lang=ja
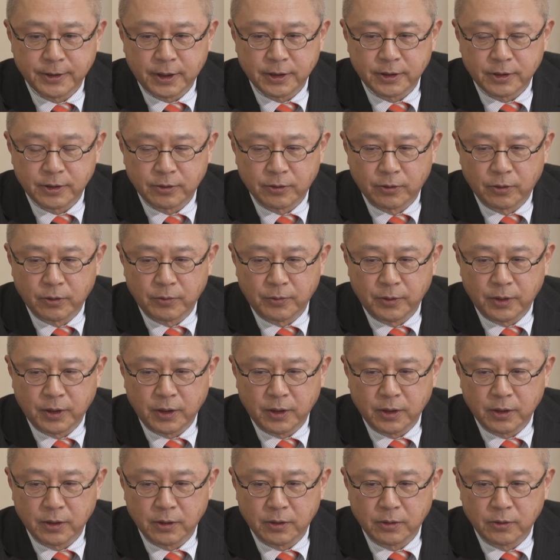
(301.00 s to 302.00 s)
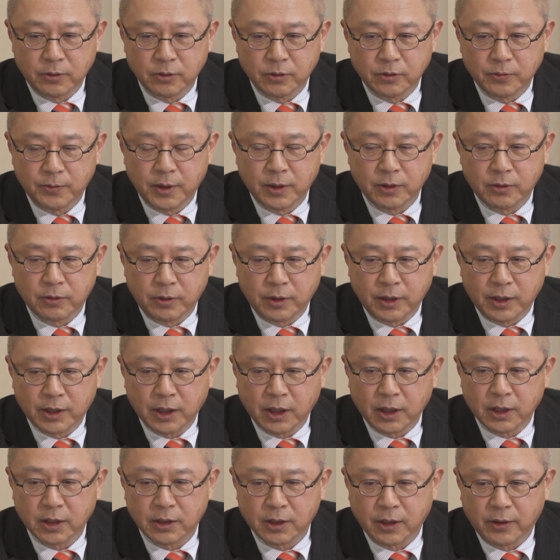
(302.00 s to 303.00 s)
ん、チャーチル及びルーズベルトに
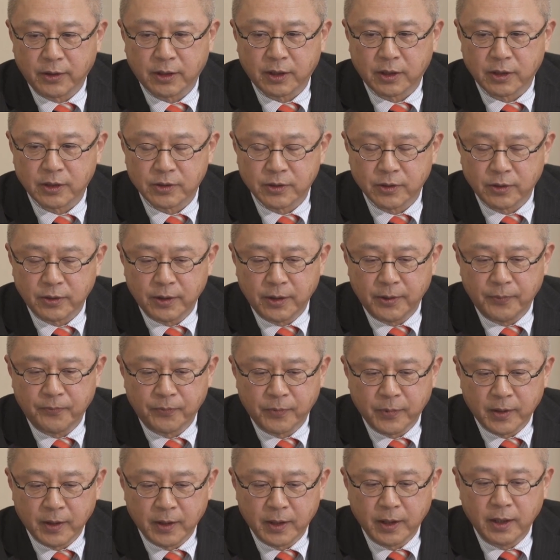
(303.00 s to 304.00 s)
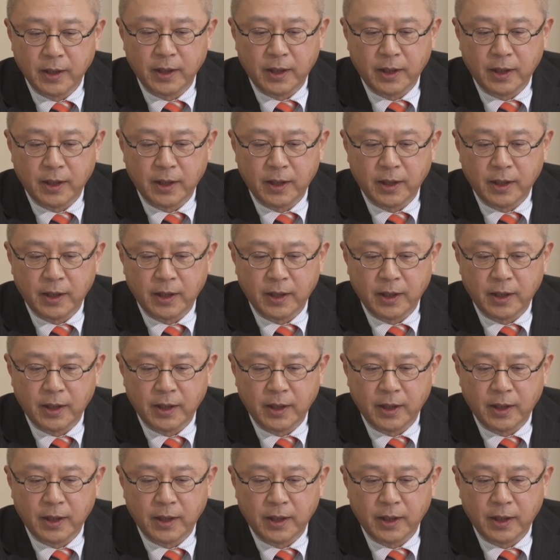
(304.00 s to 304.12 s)
かけたわけですよね。うん、ずっとね